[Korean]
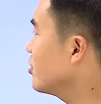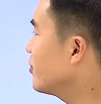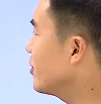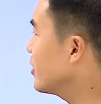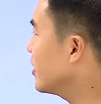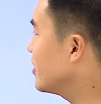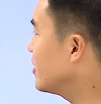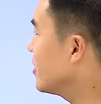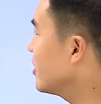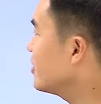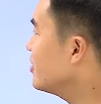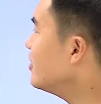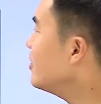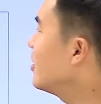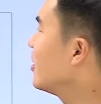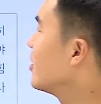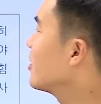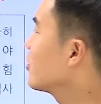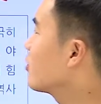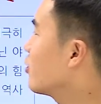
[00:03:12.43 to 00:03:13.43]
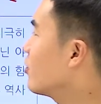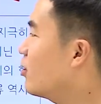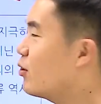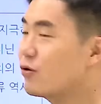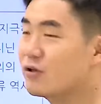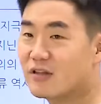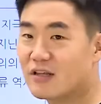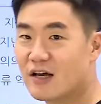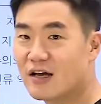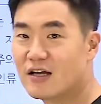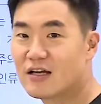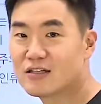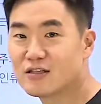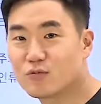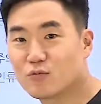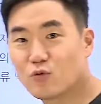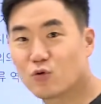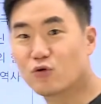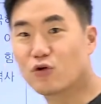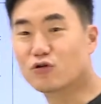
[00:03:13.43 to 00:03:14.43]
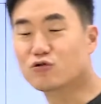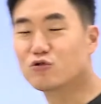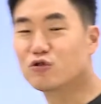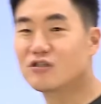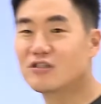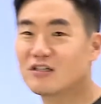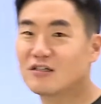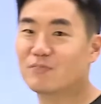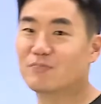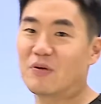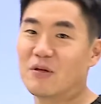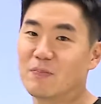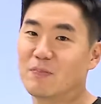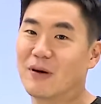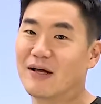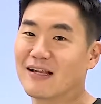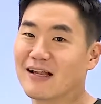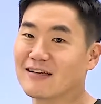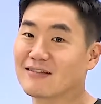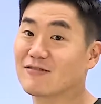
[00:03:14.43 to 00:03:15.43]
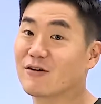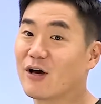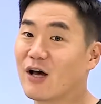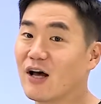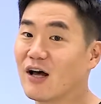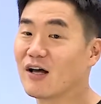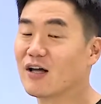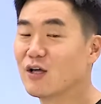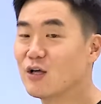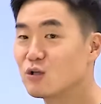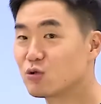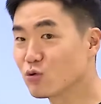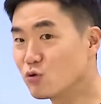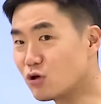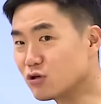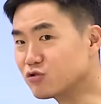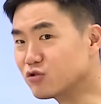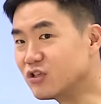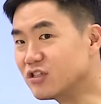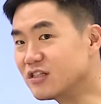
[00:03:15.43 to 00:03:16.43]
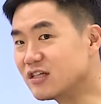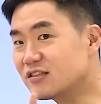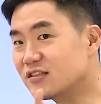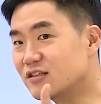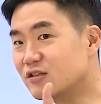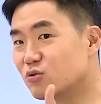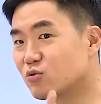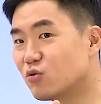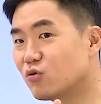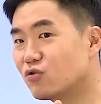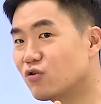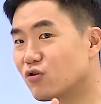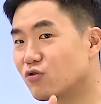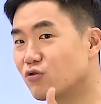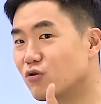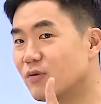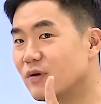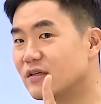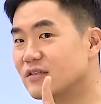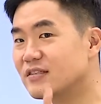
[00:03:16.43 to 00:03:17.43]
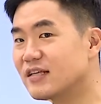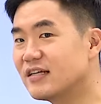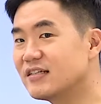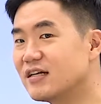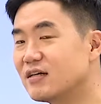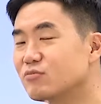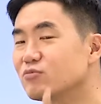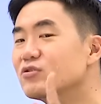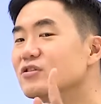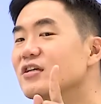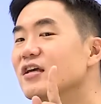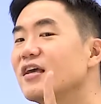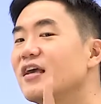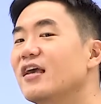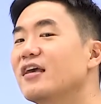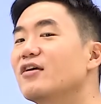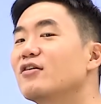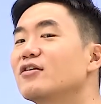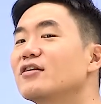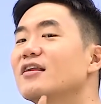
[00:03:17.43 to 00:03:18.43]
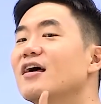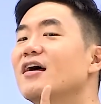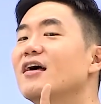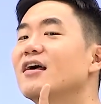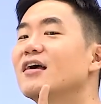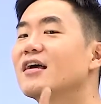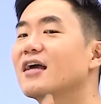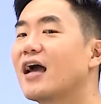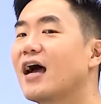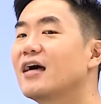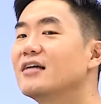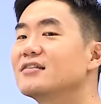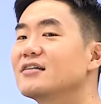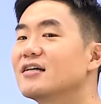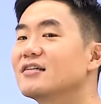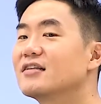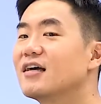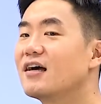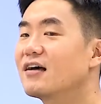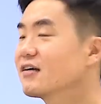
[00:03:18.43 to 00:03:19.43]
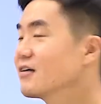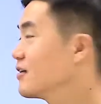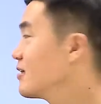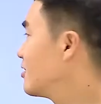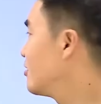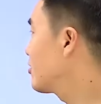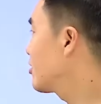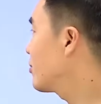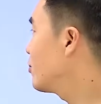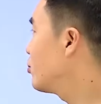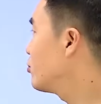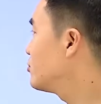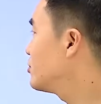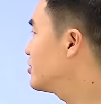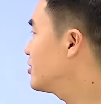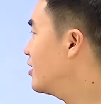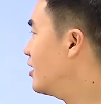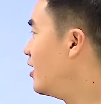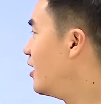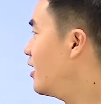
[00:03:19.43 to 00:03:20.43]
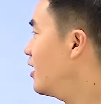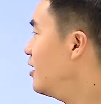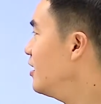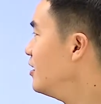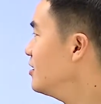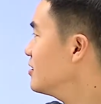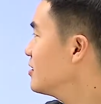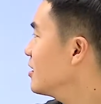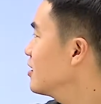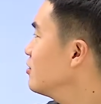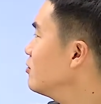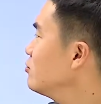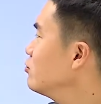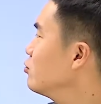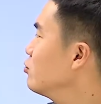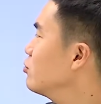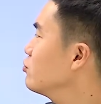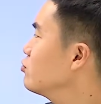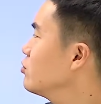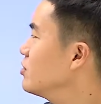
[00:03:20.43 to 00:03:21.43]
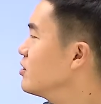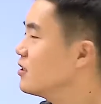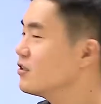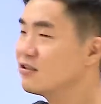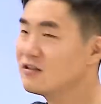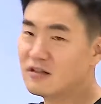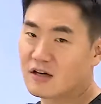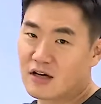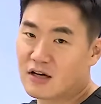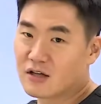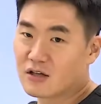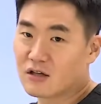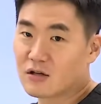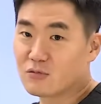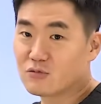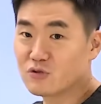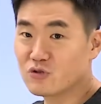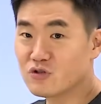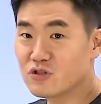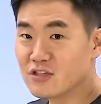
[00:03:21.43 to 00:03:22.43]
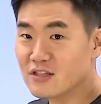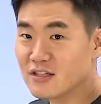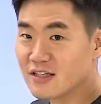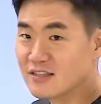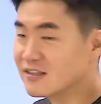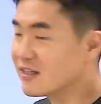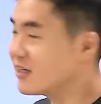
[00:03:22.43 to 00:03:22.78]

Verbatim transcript: 힘에 대한 이해를 결여하고 있다. 지금 도덕주의자들 비판하는 거야. 도덕주의자들은 도덕으로만 세상 문제 해결이 다 가능하다. 이렇게 보는데 자, 그런 도덕주의자들 너무 순진한